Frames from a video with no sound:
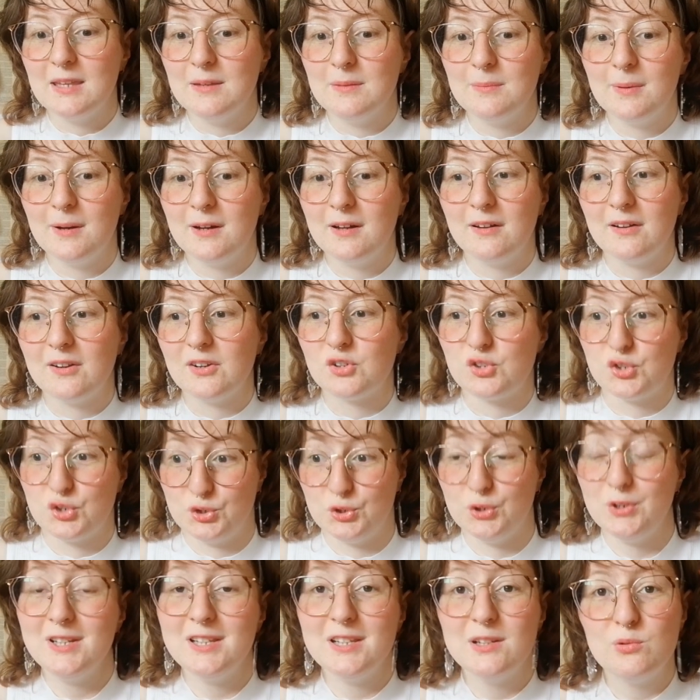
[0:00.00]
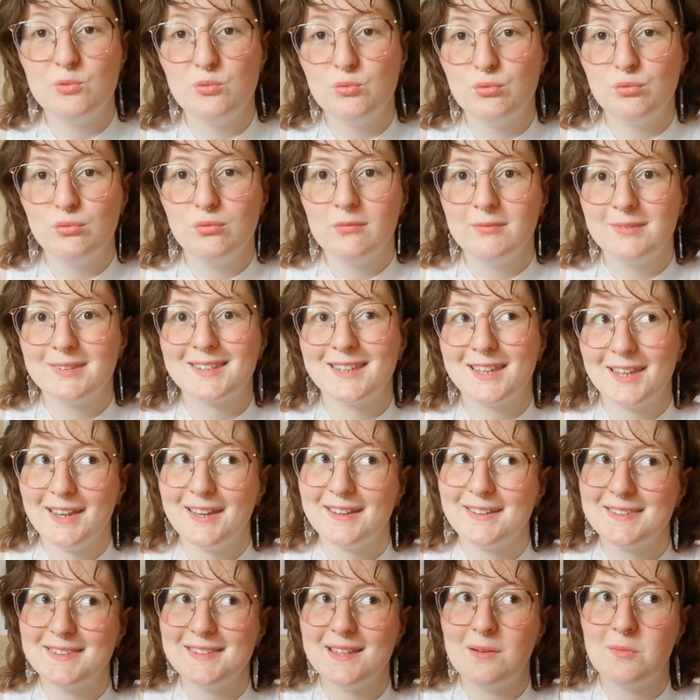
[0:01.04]
Et ben je l'ai lu très
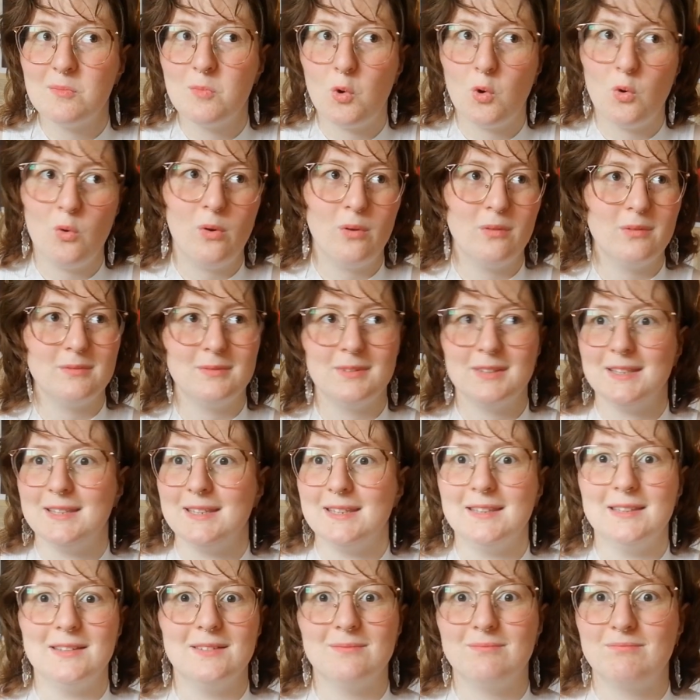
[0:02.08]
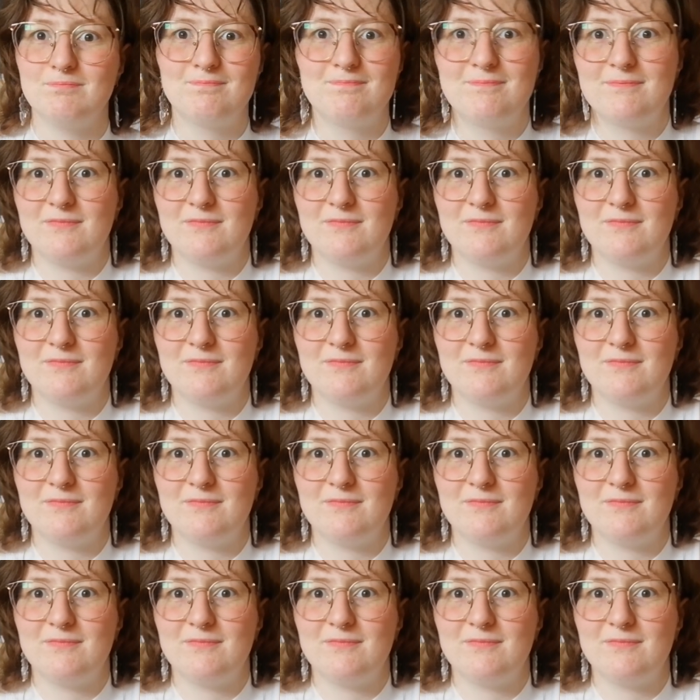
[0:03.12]
récemment et